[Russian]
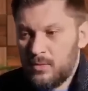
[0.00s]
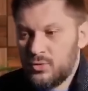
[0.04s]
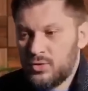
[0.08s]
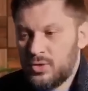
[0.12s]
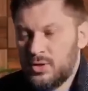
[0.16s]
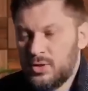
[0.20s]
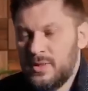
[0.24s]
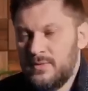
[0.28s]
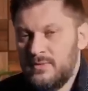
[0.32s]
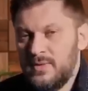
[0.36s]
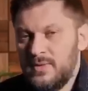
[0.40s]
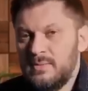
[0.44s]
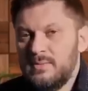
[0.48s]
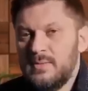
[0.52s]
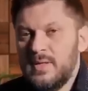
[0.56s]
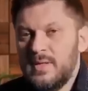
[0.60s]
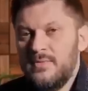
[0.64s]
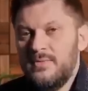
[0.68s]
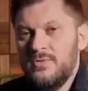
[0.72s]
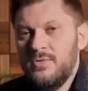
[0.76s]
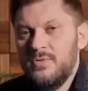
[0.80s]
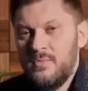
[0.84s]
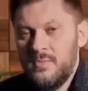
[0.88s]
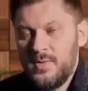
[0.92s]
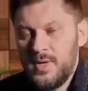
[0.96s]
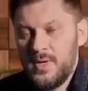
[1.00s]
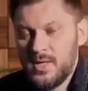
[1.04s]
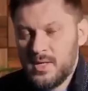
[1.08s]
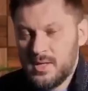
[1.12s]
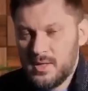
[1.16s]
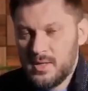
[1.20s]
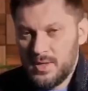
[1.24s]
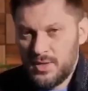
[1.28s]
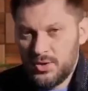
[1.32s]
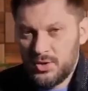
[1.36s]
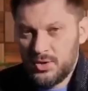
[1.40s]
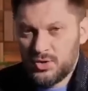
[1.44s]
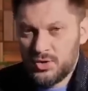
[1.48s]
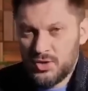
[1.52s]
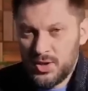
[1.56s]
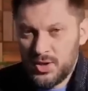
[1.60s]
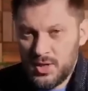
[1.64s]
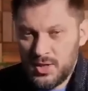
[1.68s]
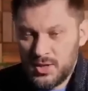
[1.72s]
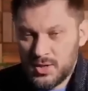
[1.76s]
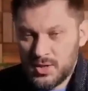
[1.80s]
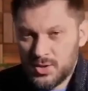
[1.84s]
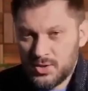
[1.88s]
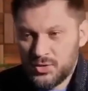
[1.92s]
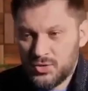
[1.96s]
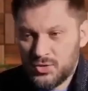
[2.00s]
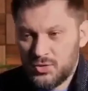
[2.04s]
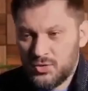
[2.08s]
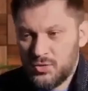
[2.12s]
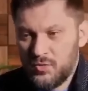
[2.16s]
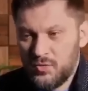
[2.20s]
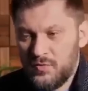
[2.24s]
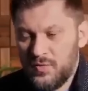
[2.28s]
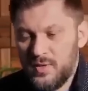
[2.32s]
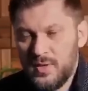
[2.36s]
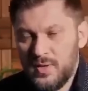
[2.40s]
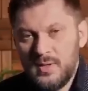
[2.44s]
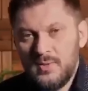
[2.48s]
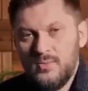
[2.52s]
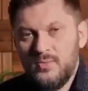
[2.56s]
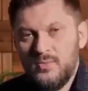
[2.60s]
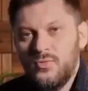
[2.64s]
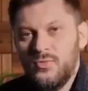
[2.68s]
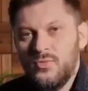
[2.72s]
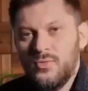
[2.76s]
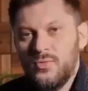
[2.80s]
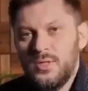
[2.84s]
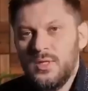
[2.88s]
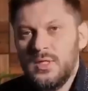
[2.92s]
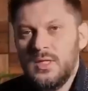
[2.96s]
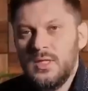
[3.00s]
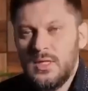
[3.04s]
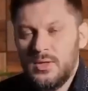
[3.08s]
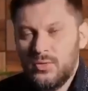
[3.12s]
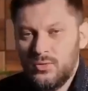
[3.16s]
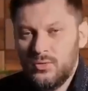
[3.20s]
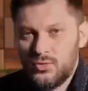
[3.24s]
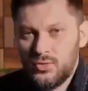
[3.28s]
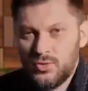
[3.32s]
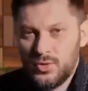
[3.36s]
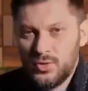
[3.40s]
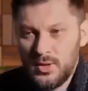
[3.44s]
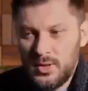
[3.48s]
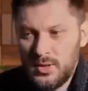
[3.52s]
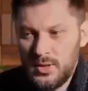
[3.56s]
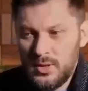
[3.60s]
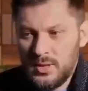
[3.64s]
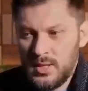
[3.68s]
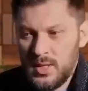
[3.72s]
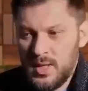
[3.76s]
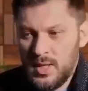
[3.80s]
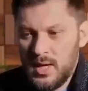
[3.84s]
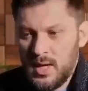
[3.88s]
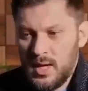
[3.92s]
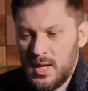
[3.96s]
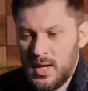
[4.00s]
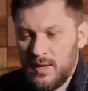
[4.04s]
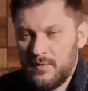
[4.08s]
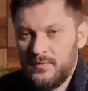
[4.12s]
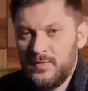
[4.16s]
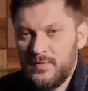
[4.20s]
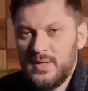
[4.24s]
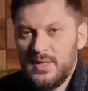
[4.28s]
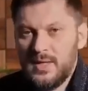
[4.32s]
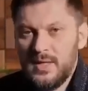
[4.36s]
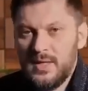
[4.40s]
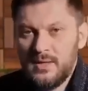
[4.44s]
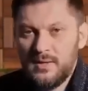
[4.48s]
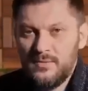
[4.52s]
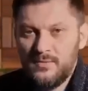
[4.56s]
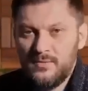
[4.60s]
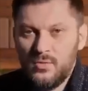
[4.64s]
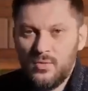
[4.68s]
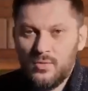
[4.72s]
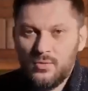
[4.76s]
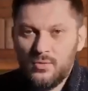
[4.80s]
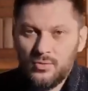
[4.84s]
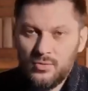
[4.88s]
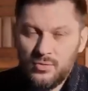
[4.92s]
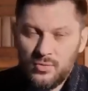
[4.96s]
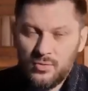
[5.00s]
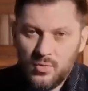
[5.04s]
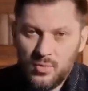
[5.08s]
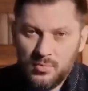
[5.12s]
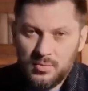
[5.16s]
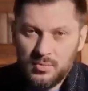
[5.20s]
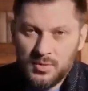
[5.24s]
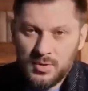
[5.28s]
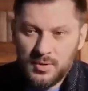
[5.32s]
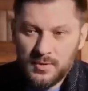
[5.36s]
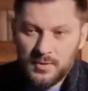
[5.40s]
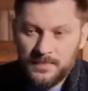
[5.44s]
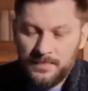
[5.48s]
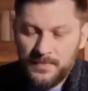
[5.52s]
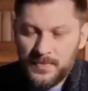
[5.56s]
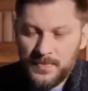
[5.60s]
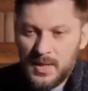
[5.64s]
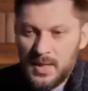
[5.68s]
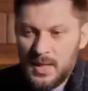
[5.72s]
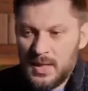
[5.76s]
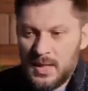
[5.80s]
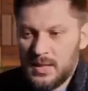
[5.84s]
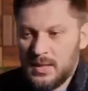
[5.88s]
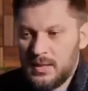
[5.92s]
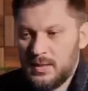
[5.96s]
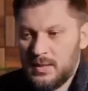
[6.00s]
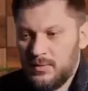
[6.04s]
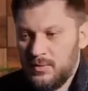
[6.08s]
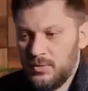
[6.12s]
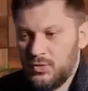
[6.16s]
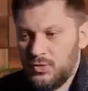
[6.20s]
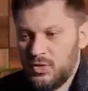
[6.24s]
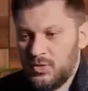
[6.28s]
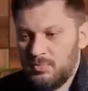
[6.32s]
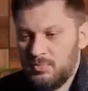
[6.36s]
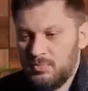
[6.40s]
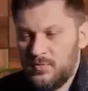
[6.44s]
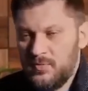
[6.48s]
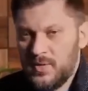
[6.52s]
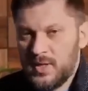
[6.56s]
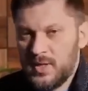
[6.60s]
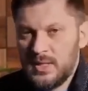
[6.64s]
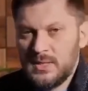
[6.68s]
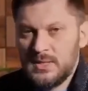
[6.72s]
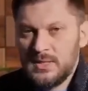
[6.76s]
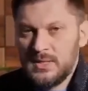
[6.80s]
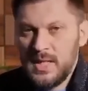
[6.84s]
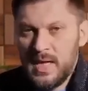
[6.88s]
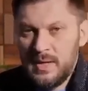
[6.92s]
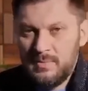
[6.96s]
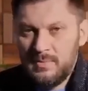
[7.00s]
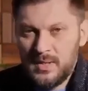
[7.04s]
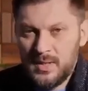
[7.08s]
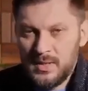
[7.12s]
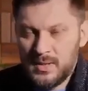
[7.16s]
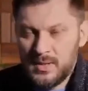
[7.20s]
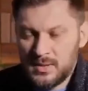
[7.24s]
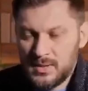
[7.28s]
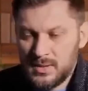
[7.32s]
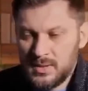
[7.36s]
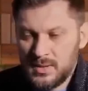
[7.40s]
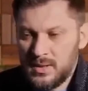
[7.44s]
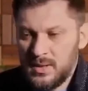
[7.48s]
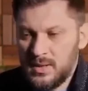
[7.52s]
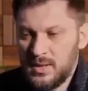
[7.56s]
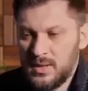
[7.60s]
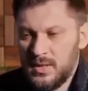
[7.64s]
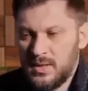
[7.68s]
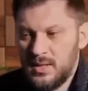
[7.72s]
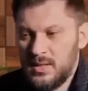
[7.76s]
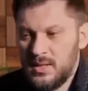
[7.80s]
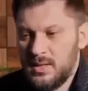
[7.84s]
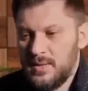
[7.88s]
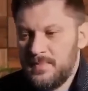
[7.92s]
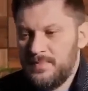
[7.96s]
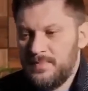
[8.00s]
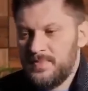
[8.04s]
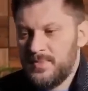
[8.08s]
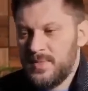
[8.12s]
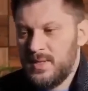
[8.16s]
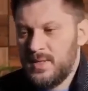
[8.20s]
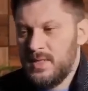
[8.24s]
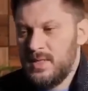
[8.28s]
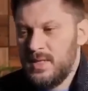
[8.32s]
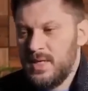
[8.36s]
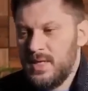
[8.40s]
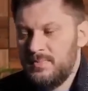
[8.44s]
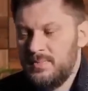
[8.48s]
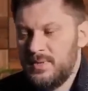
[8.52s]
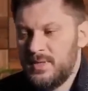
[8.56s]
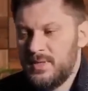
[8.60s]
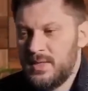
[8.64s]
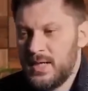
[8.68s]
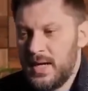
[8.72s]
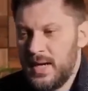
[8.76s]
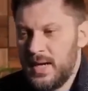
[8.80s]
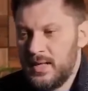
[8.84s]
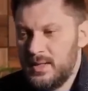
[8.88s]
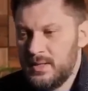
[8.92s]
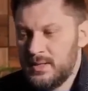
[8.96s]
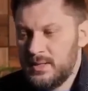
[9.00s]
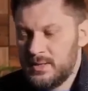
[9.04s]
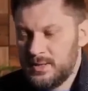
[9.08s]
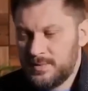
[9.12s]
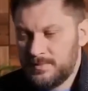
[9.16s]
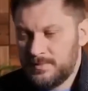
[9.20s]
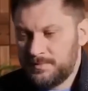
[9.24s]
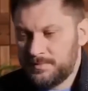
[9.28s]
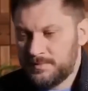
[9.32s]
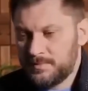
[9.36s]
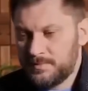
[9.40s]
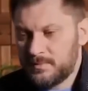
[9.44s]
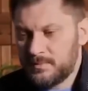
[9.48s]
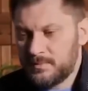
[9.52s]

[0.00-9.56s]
уже давным-давно принял решение, что вы ему не нужны, а вы для него удобны. Для того, чтобы вы расслабились и не пытались